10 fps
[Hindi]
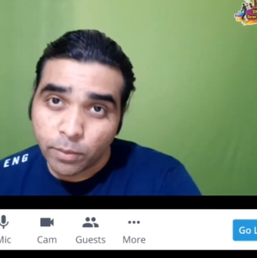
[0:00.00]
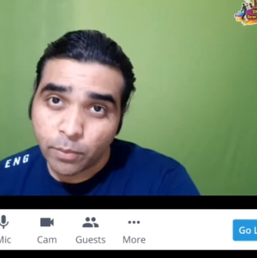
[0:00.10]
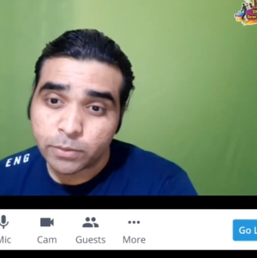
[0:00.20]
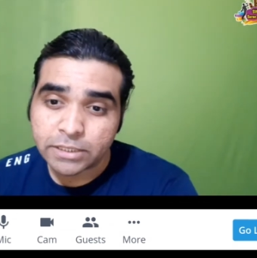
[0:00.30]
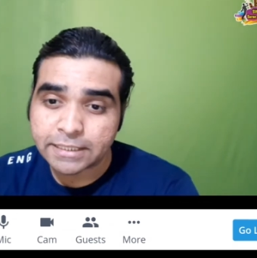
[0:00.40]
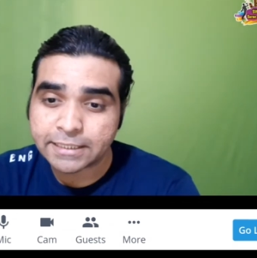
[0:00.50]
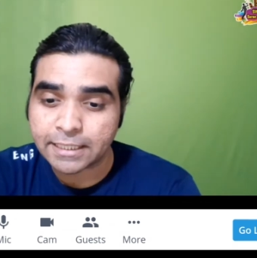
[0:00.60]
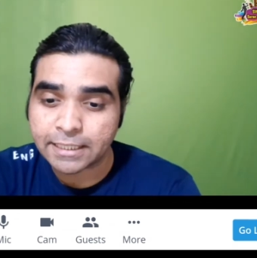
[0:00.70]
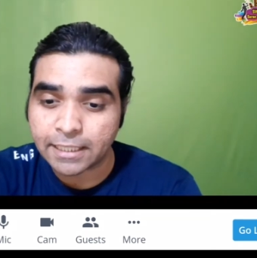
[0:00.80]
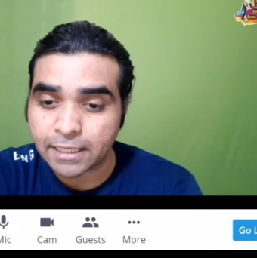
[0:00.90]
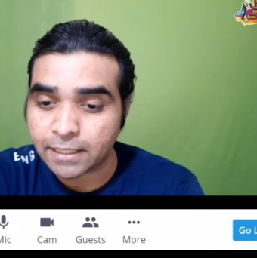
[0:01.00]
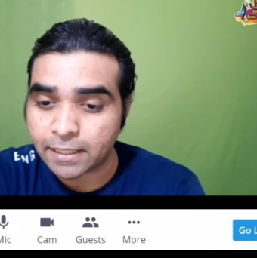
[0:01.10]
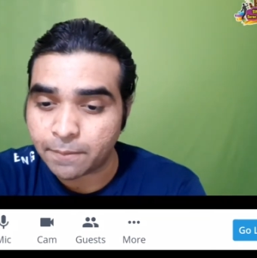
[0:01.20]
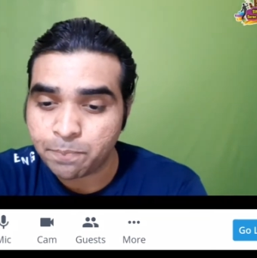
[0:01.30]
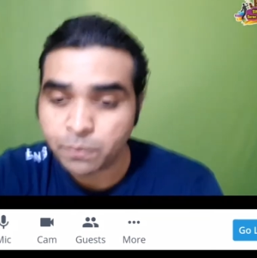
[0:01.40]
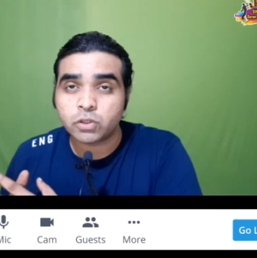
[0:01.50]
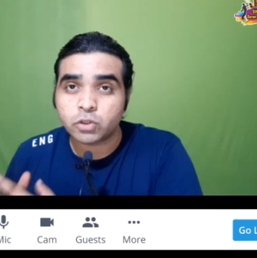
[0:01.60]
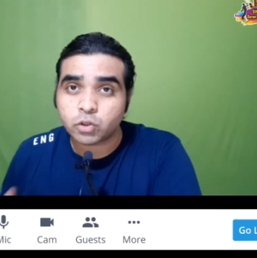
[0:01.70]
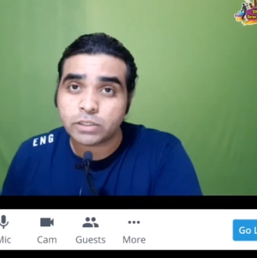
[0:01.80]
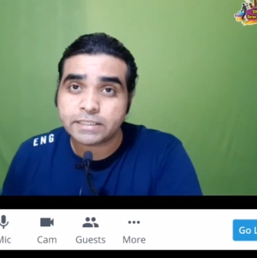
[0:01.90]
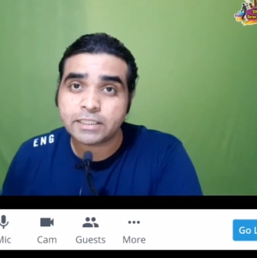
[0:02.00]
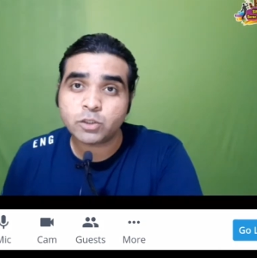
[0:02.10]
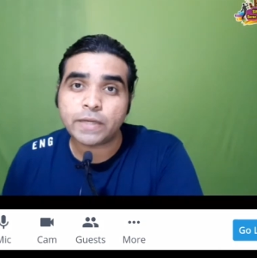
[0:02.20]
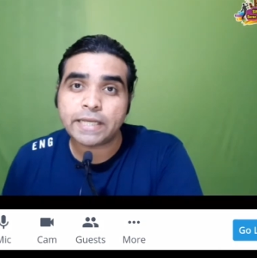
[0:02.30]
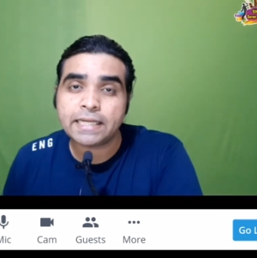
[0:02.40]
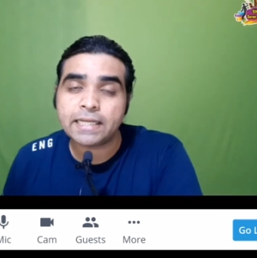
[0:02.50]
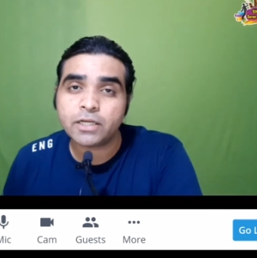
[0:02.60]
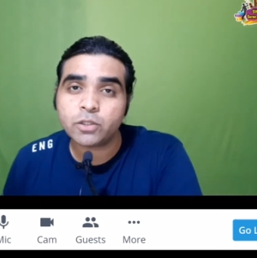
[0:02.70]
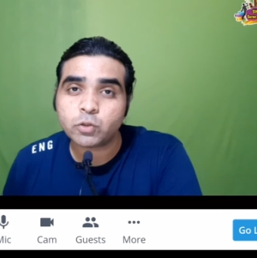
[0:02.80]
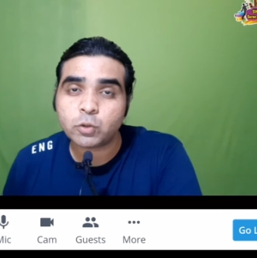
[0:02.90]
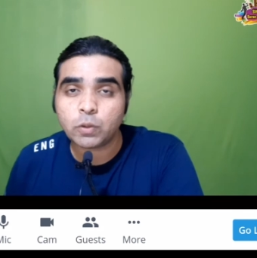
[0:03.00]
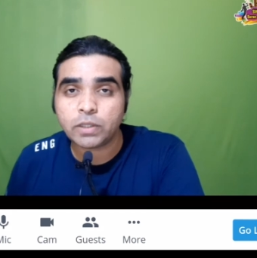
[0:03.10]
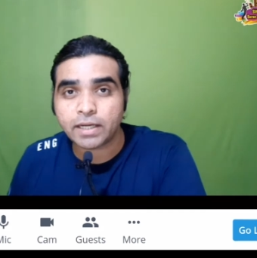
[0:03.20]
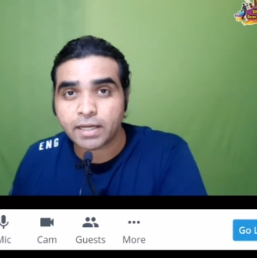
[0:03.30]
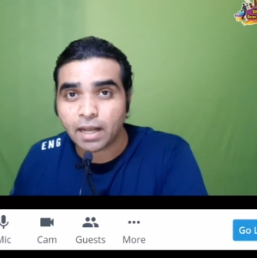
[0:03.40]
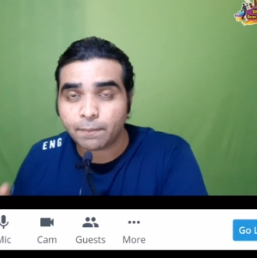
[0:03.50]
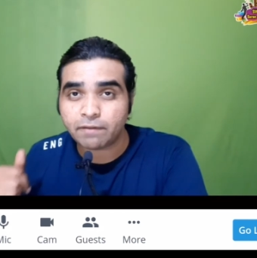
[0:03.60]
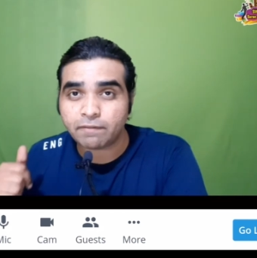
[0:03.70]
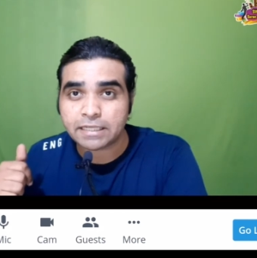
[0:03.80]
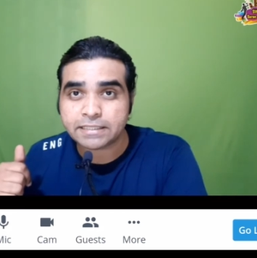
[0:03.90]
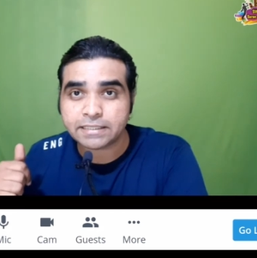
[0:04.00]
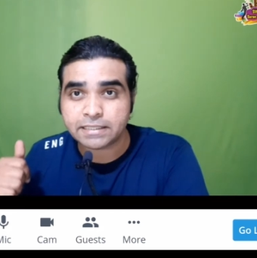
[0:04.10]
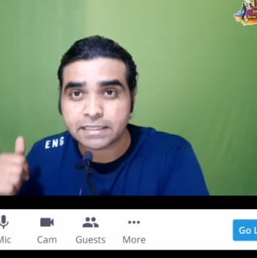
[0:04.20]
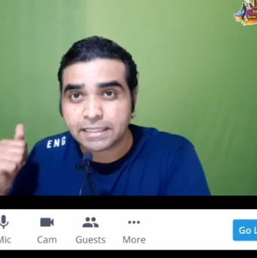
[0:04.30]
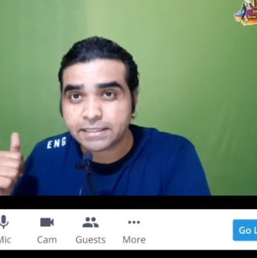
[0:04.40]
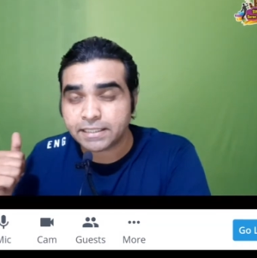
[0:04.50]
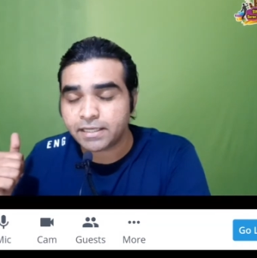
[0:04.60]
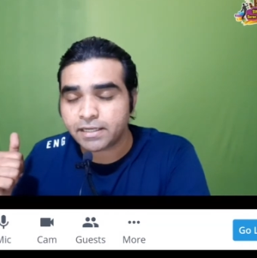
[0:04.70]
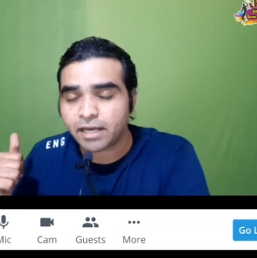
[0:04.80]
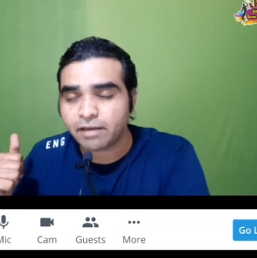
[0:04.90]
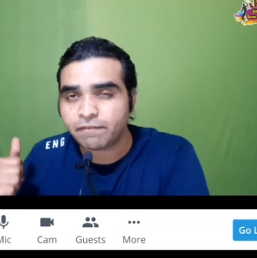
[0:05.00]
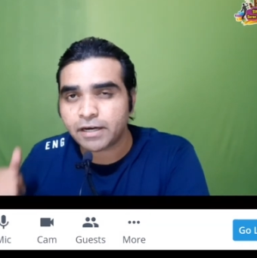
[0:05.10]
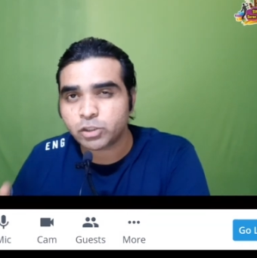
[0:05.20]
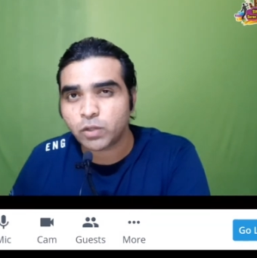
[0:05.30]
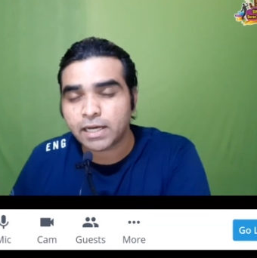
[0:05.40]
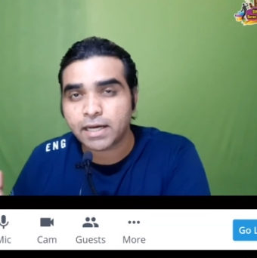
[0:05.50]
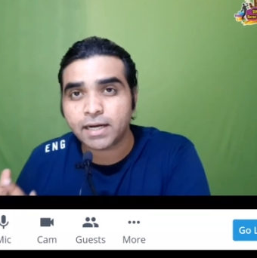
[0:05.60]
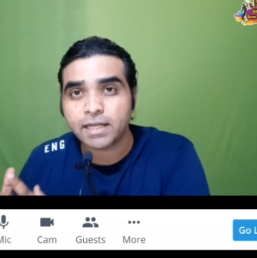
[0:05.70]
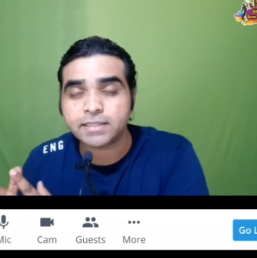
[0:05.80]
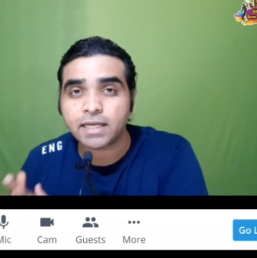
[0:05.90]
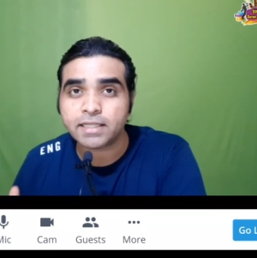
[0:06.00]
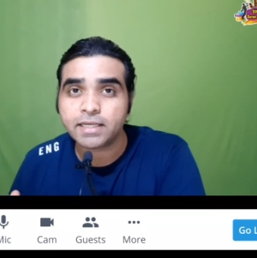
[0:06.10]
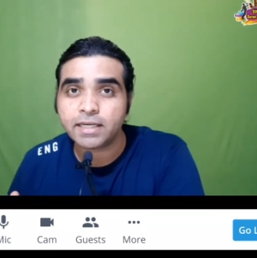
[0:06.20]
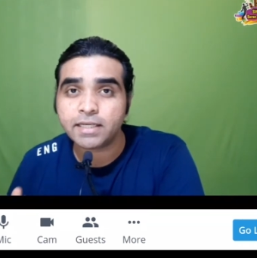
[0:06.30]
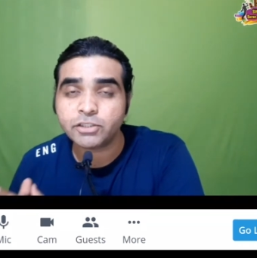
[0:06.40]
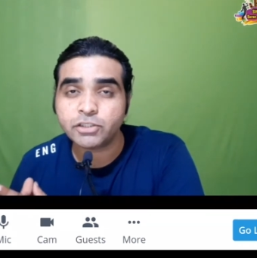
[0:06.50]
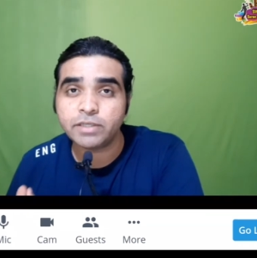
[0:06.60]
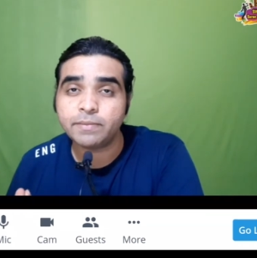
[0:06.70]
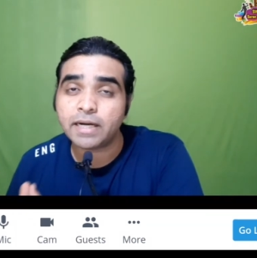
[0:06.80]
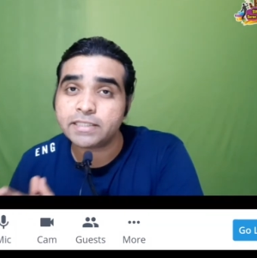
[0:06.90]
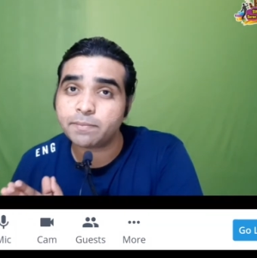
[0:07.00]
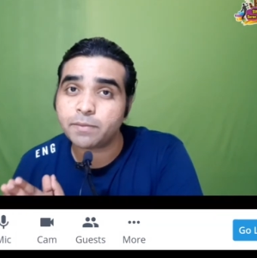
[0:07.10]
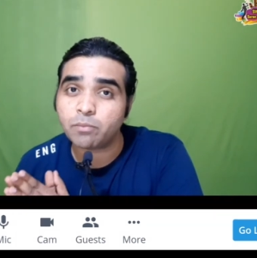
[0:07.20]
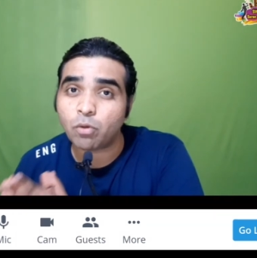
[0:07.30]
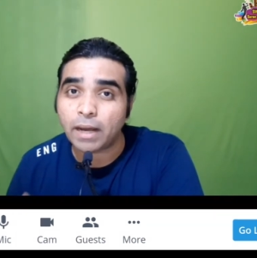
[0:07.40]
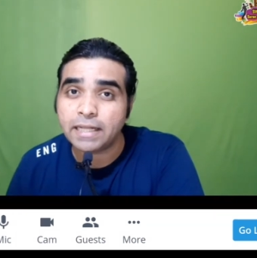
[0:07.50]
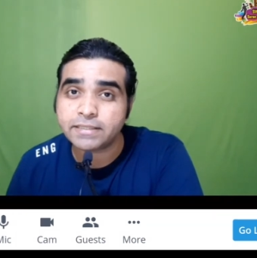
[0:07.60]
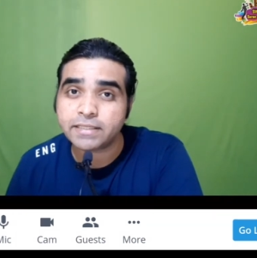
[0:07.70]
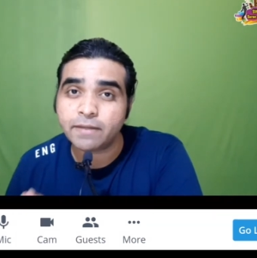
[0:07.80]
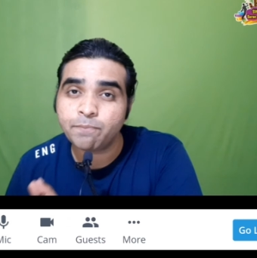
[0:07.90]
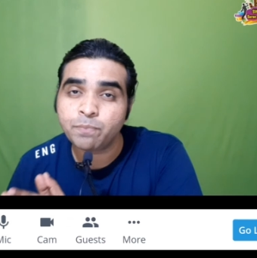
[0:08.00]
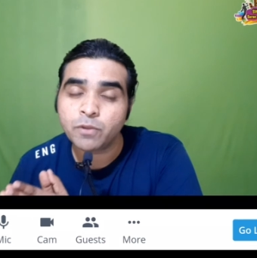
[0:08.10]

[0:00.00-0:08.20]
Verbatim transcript: कोई भी ऑप्शन इसके अंदर नहीं है सो दिस इज़ वेरी क्लियर दोस्तों कि अगर आप ये वाला चीज़ ग्रीन स्क्रीन का इफेक्ट जो है करना चाहते हैं स्ट्रीम यार्ड से अपने मोबाइल से